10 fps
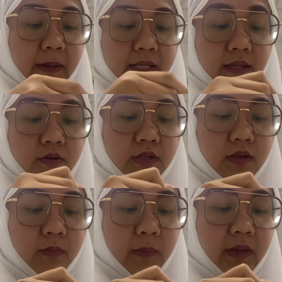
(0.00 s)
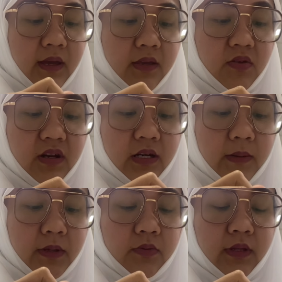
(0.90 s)
Pakita ko sa inyo mamaya. Yun lang
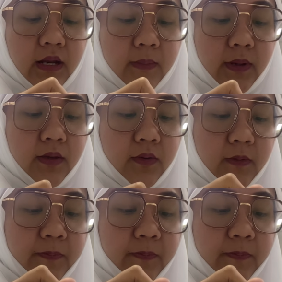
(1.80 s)
naman yung tinapay ko.